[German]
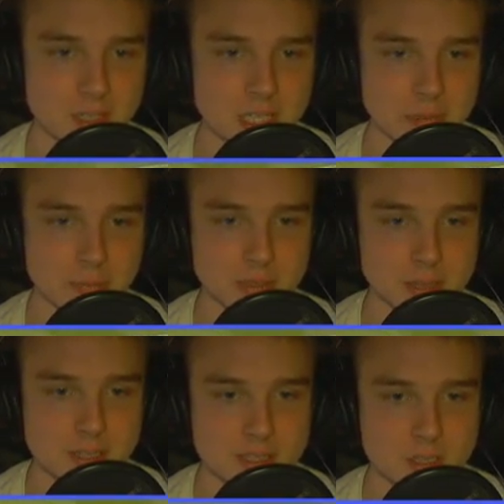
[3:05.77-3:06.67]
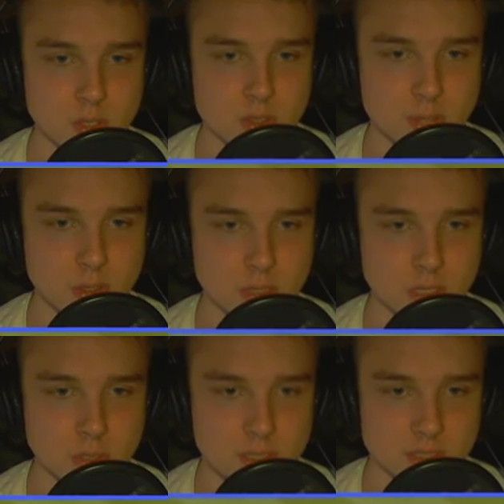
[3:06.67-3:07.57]
knapp dabei ist, ein Tor zu machen oder
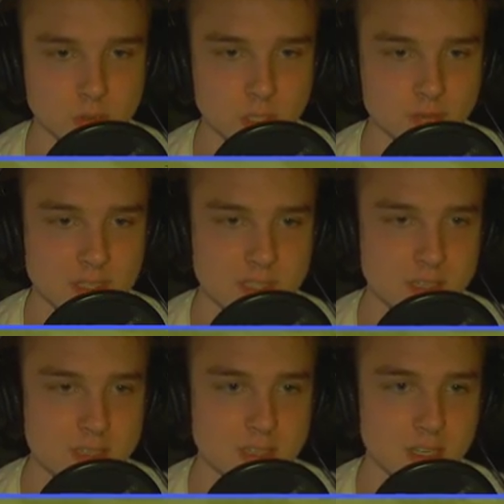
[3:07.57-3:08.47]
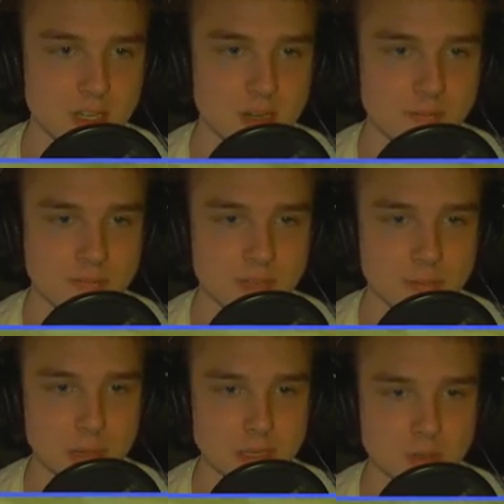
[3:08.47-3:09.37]
kurz davor gewesen ist,
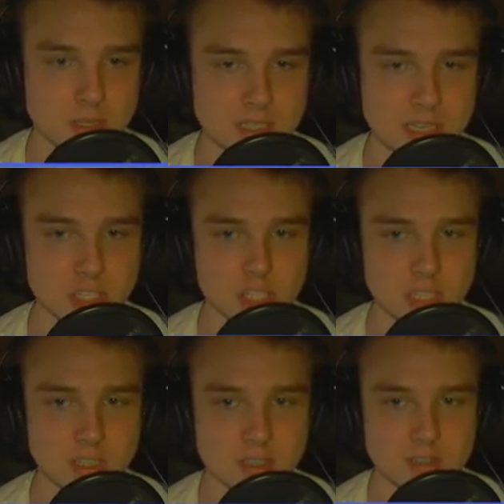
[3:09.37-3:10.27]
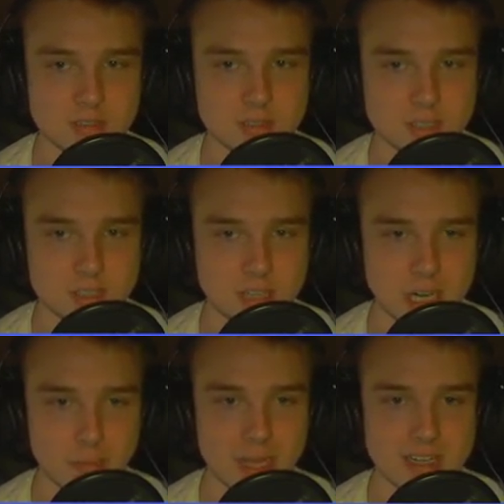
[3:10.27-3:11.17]
dann bleibt halt kurz das Herz stehen.
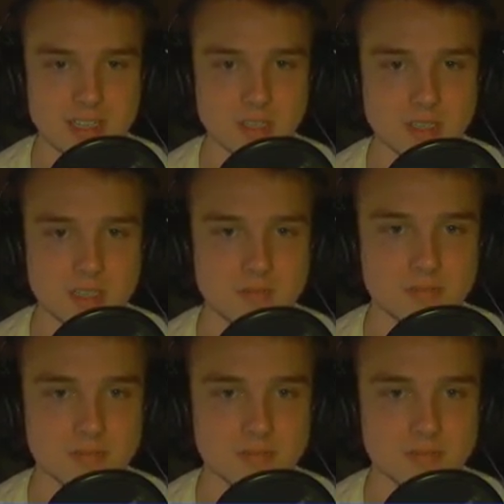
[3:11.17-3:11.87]
Halt mehr als sonst.